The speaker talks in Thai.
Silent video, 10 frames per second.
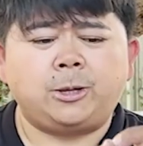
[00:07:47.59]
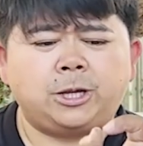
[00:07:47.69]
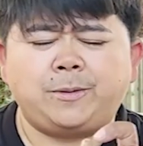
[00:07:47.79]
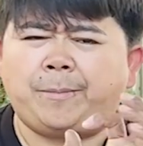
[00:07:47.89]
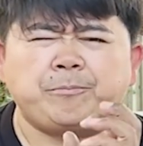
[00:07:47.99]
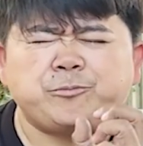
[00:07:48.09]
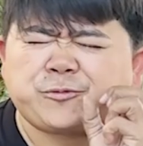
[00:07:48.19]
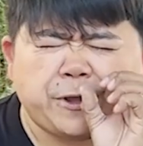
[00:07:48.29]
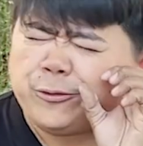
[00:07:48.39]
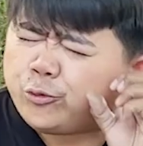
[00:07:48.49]
คือแบบ
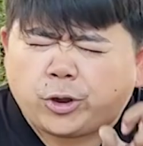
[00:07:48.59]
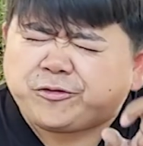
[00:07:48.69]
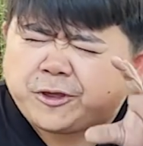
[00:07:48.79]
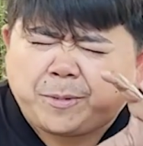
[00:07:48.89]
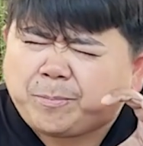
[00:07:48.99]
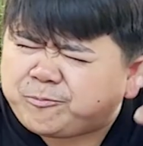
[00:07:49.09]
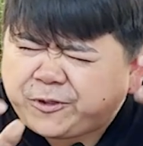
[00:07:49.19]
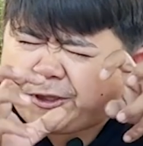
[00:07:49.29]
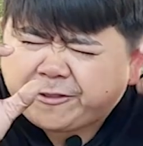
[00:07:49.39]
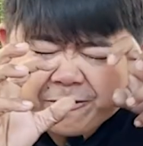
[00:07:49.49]
สีตัวให้ตีแบบ
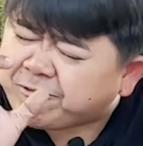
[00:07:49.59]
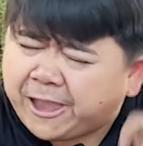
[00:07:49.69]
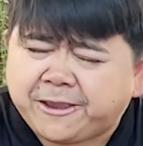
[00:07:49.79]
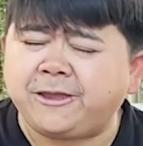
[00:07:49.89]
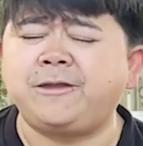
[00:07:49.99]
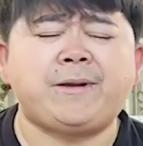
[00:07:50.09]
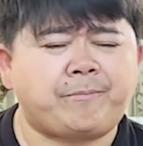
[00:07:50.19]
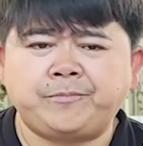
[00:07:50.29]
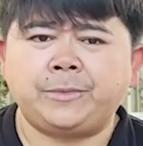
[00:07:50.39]
สีใสๆ แบบ